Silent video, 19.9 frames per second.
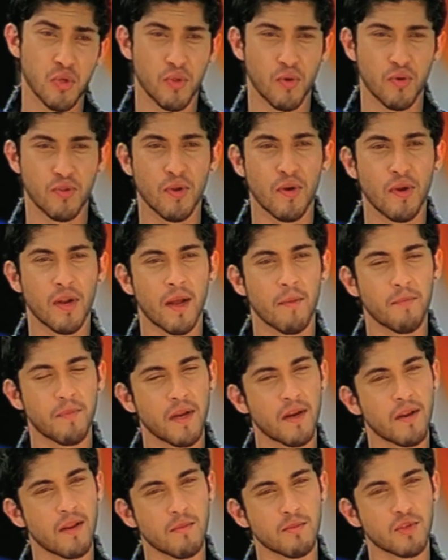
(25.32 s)
ఎన్నో పెద్ద పెద్ద
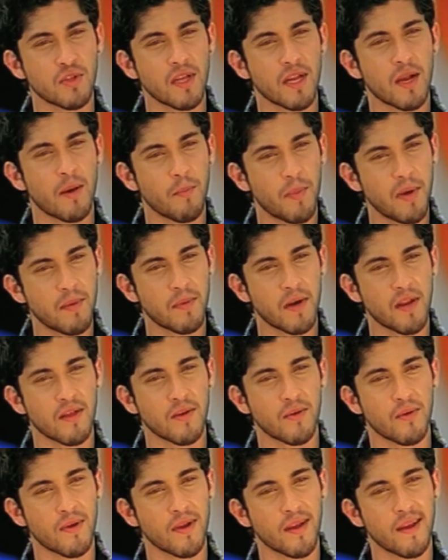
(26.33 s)
కంపెనీలు మాతో కాంపిటీషన్లో
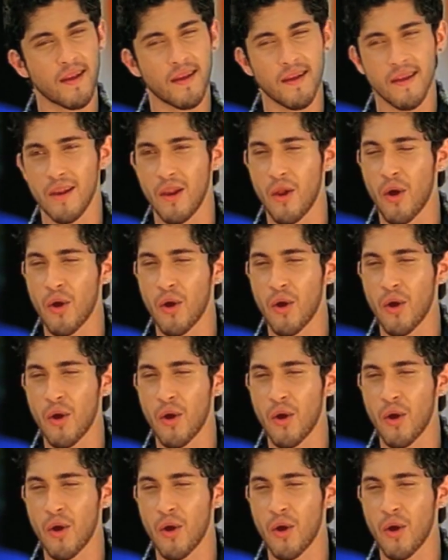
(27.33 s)
గెలవలేక లాకౌట్